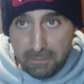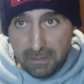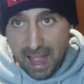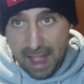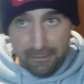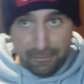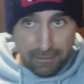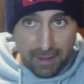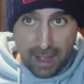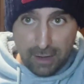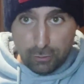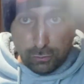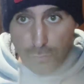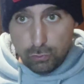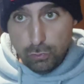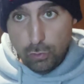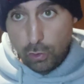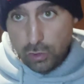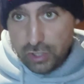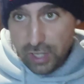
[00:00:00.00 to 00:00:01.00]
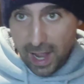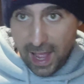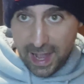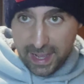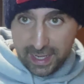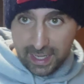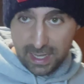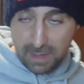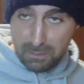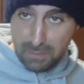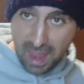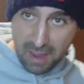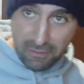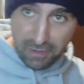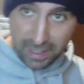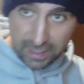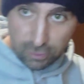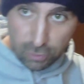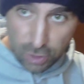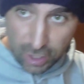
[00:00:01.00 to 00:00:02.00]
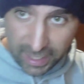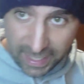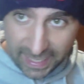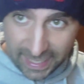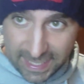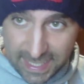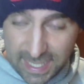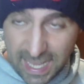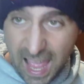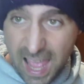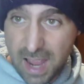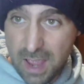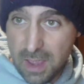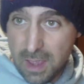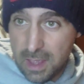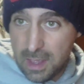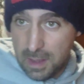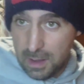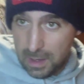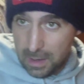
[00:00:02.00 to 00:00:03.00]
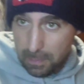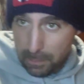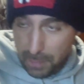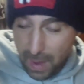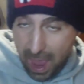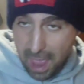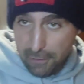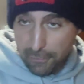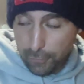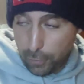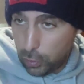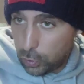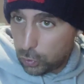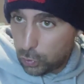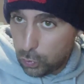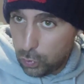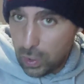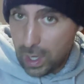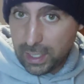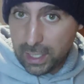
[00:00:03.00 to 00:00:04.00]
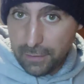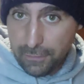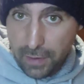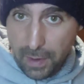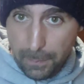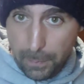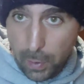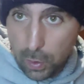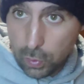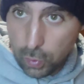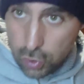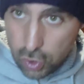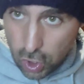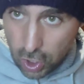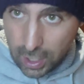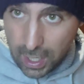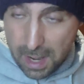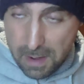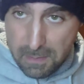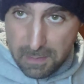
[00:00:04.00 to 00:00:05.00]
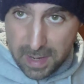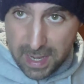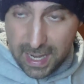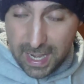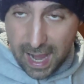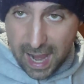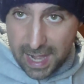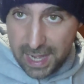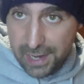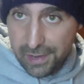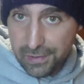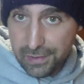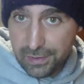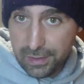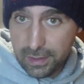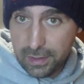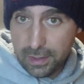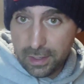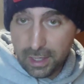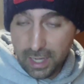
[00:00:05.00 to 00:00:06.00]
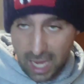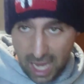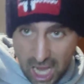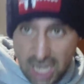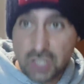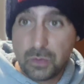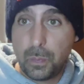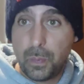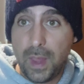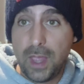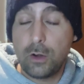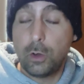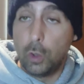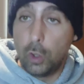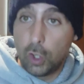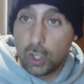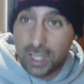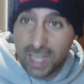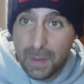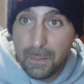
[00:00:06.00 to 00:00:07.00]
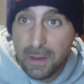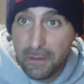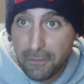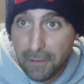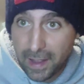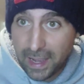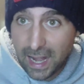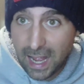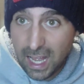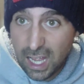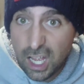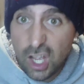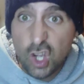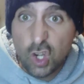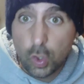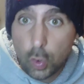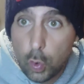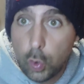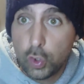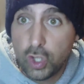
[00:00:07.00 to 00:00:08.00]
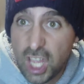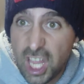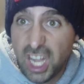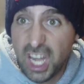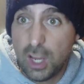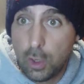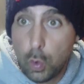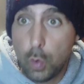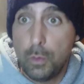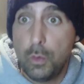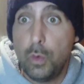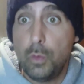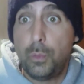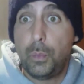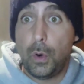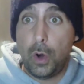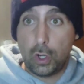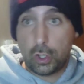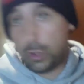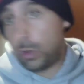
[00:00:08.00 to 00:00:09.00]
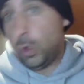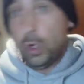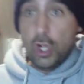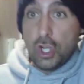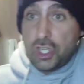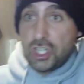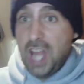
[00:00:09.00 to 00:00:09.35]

Vaffanculo Sarri, mi hai fatto incazzare. Per fortuna che fra poco gioca al Milan e spero che mi farà godere come un porco.